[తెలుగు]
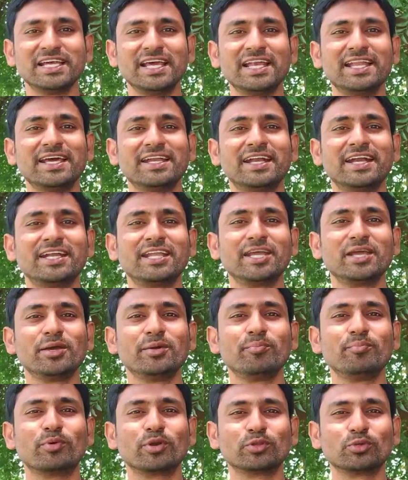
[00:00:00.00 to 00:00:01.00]
ఆశే
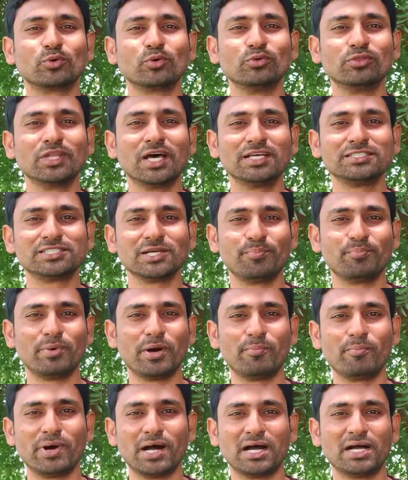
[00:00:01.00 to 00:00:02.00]
లేనట్టి బ్రతుకుందా
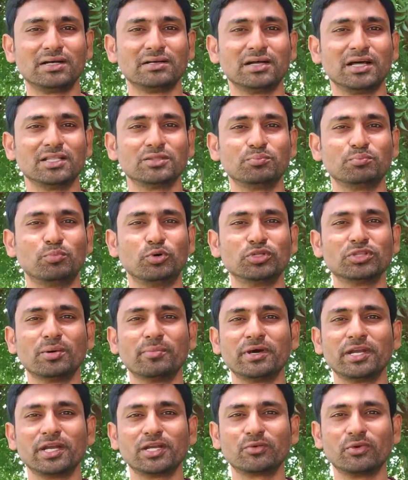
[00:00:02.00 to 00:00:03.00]
చెప్పమ్మా
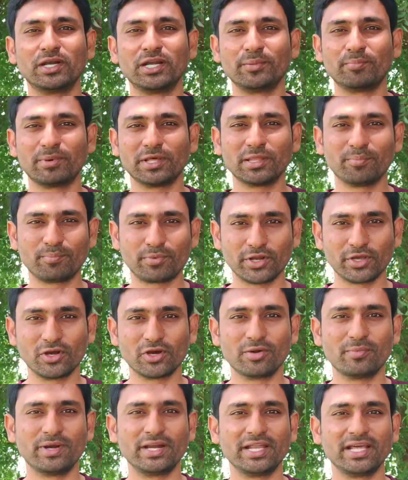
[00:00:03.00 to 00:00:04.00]
అద్భుతమైనటువంటి
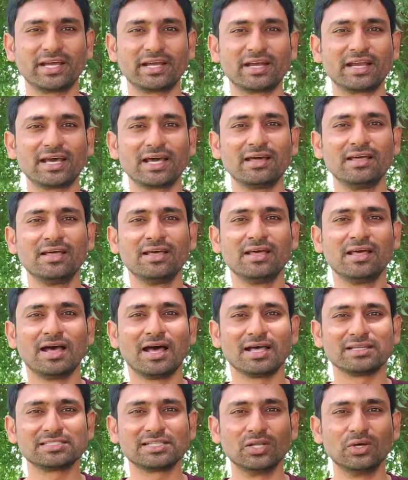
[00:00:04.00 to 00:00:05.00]
పదప్రయోగం అండి ఇక్కడ
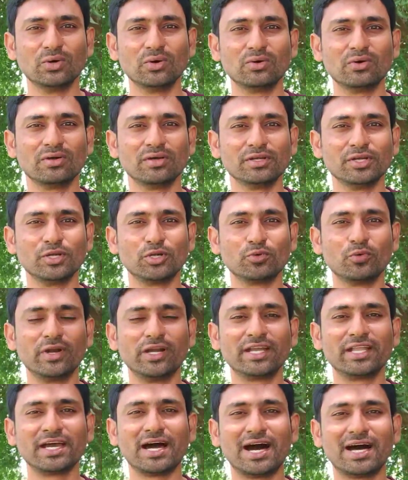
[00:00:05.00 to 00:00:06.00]
అసలు
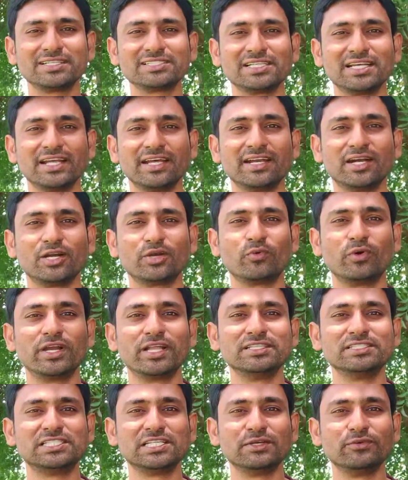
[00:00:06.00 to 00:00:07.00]
ఎటువంటి ఆశ
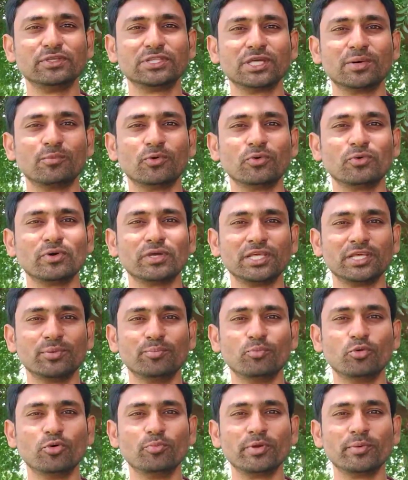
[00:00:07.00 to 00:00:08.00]
లేనటువంటి జీవితము
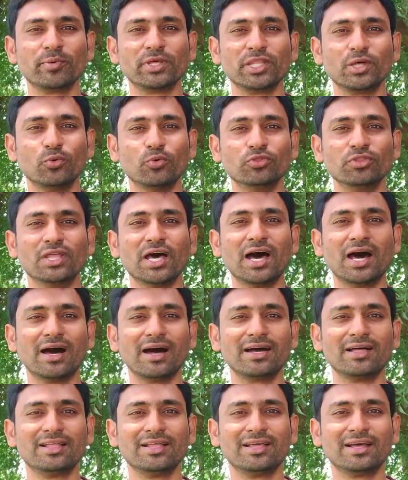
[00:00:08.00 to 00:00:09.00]
ఈ భూమి మీద
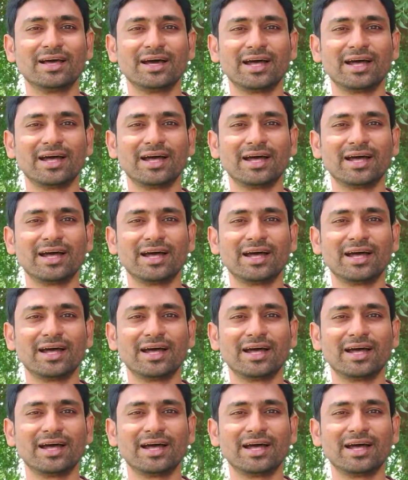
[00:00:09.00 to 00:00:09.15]
ఉందా